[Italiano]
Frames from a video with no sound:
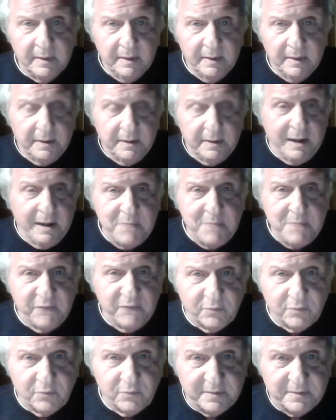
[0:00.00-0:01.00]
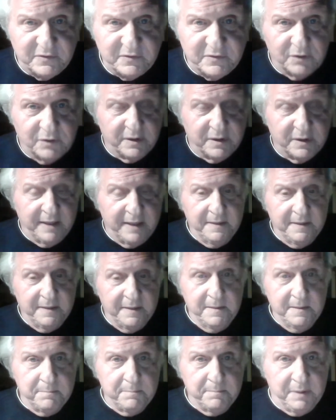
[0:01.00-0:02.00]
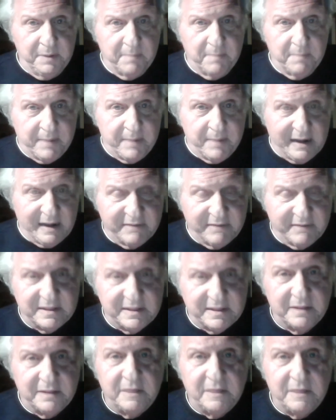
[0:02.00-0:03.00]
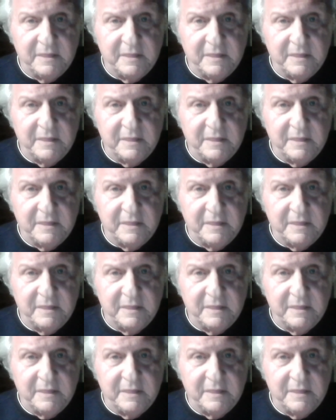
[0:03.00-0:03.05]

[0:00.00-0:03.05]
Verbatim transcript: Nella mia formazione, prima parlavate di